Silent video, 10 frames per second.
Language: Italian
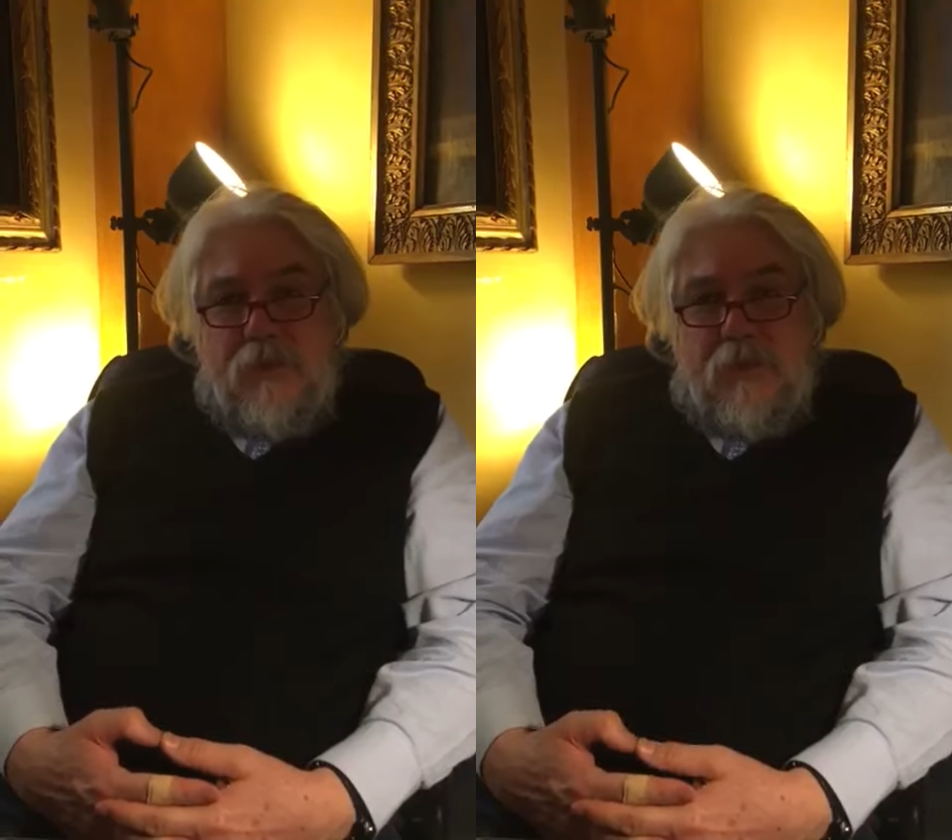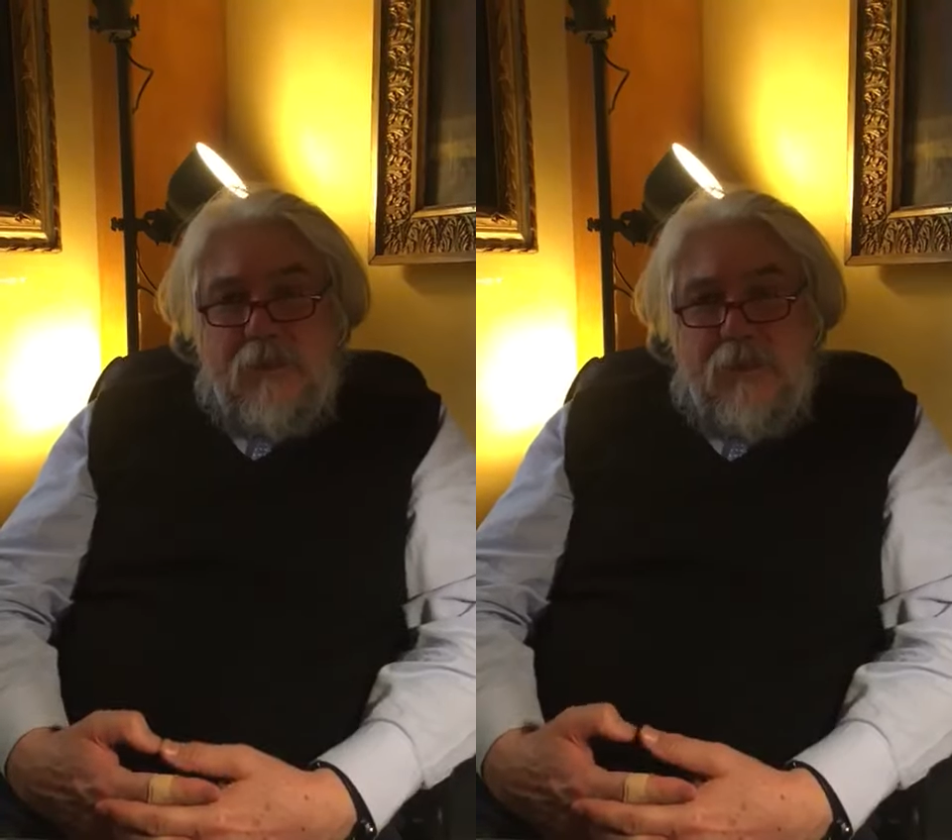
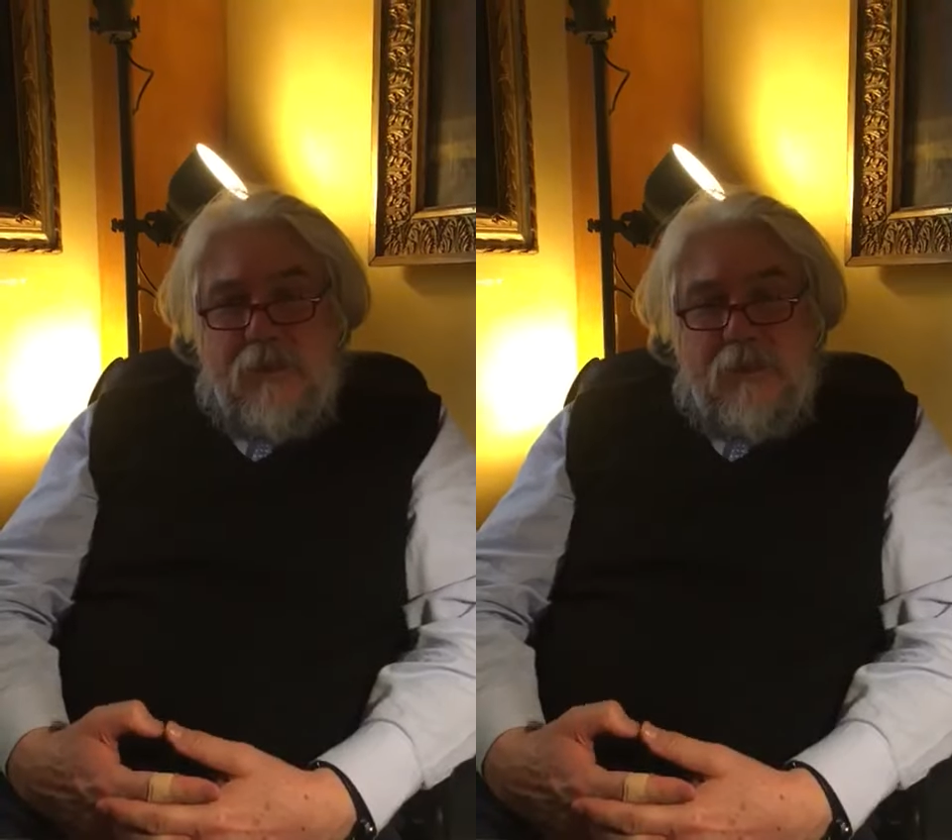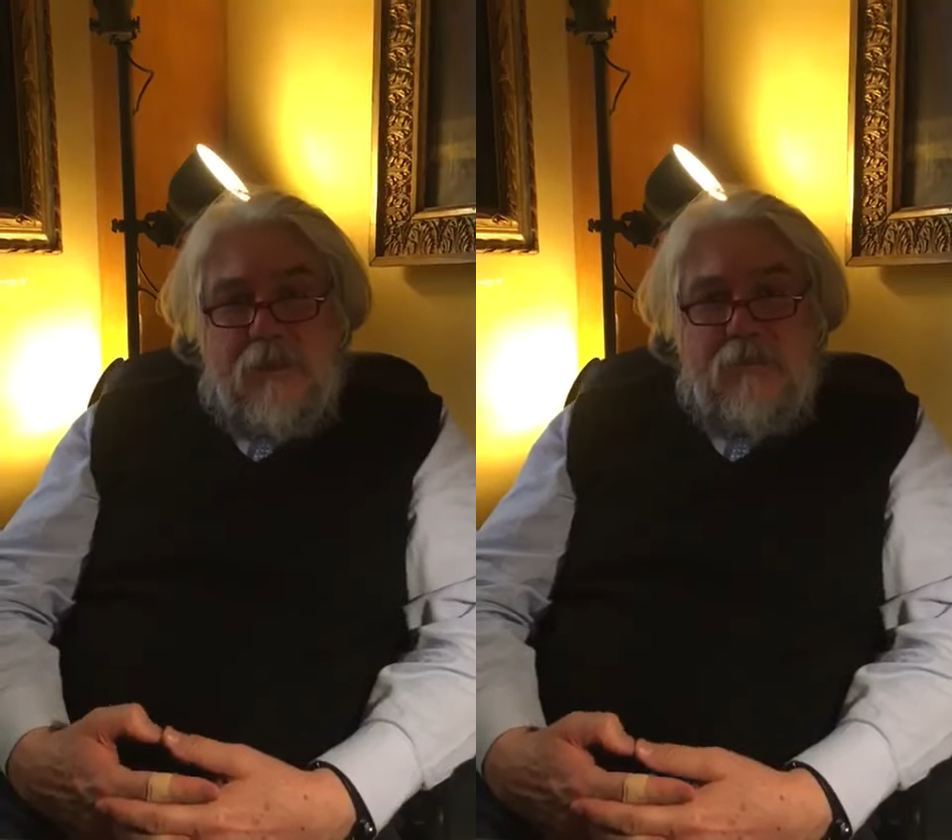
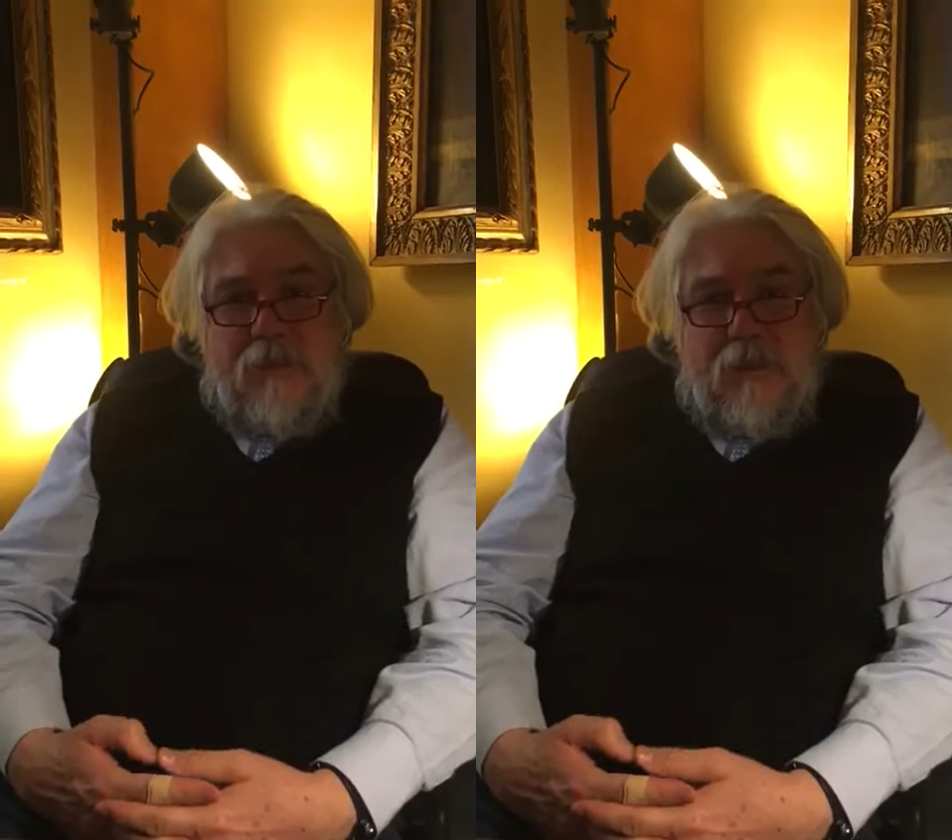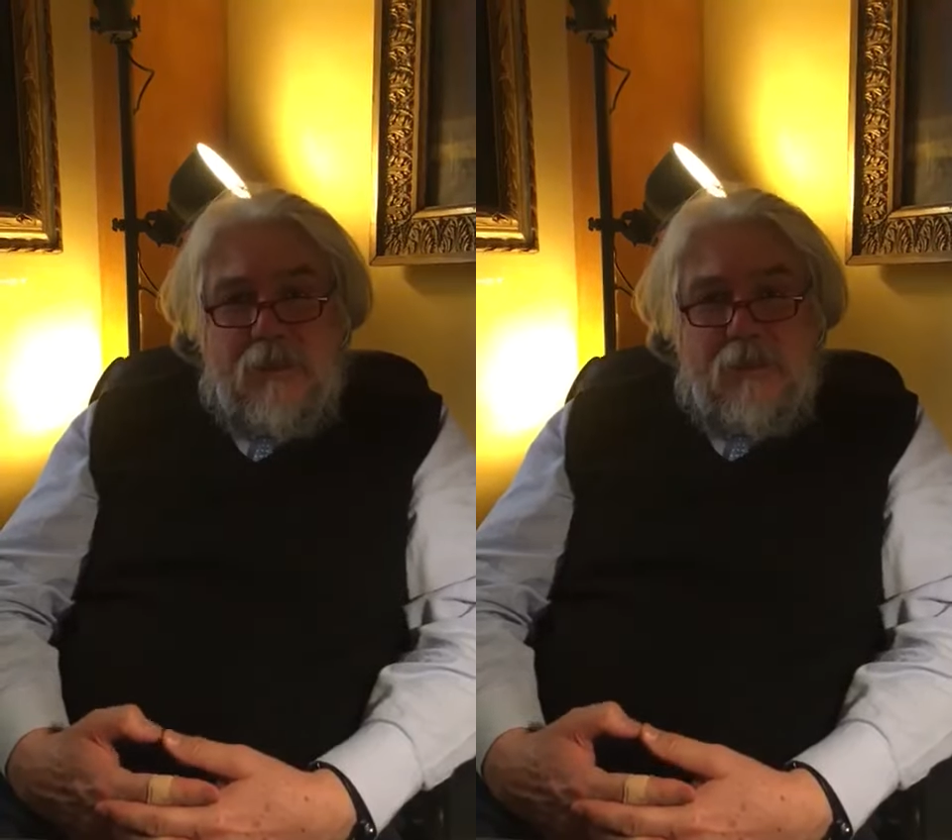giardinetti
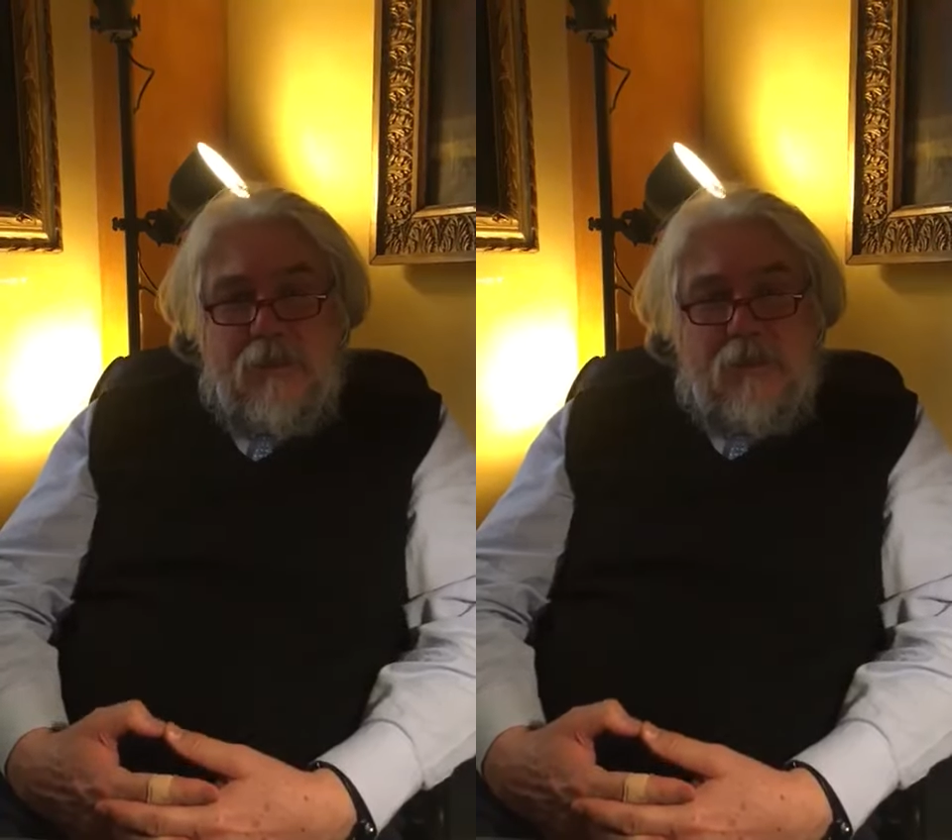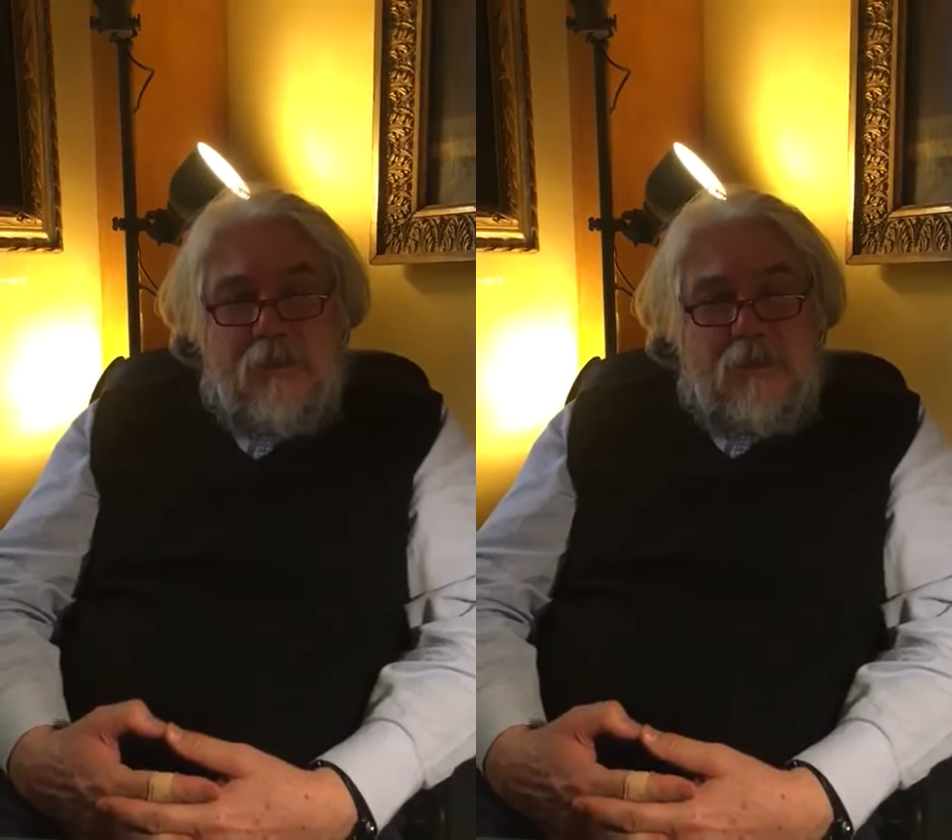diventati
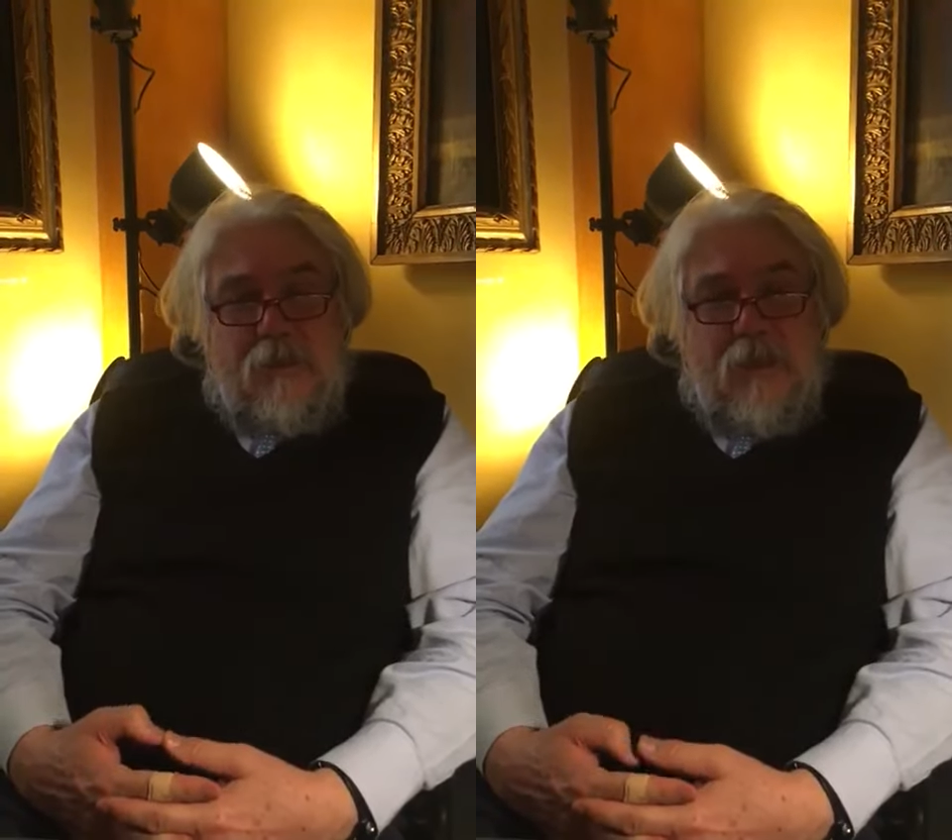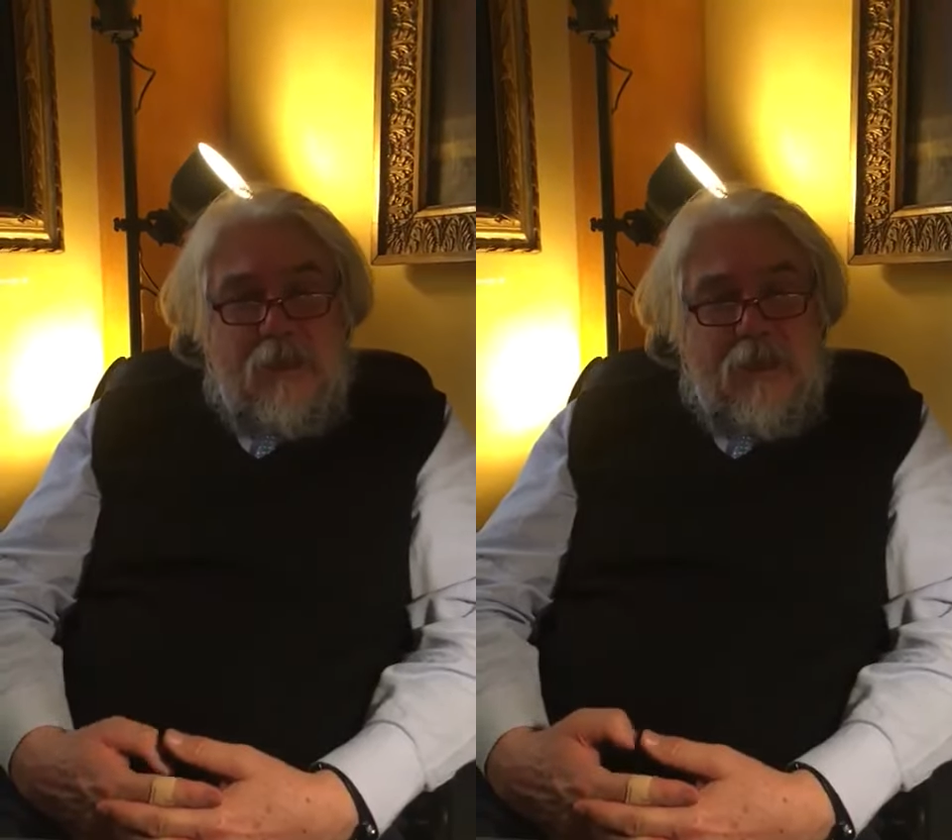
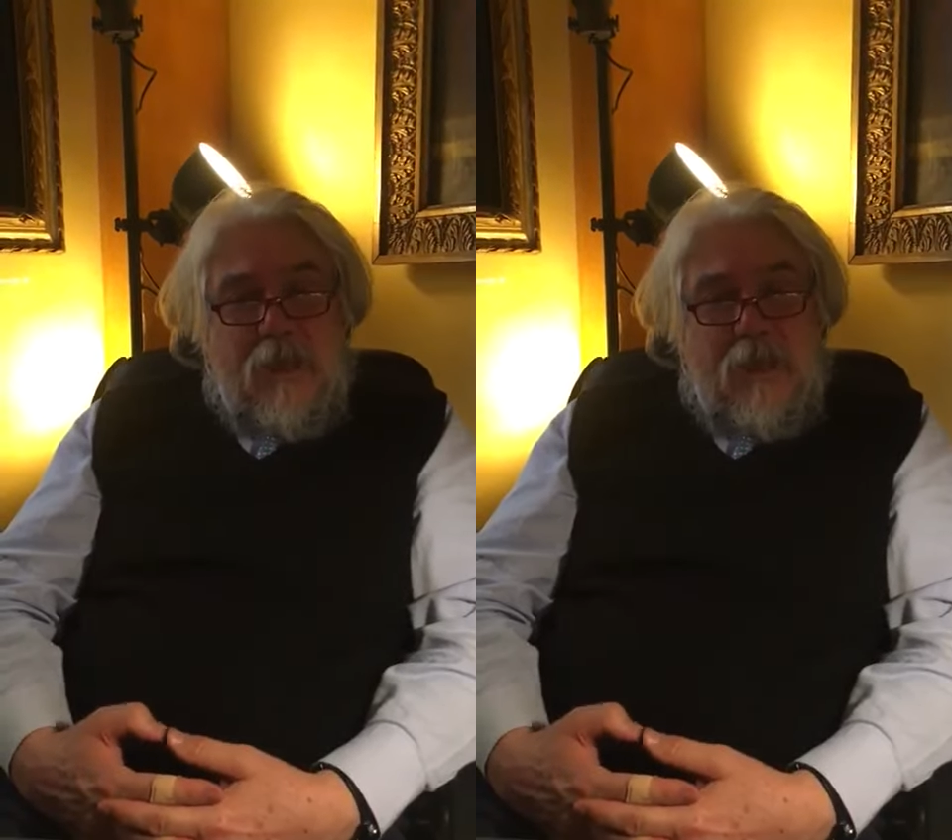delle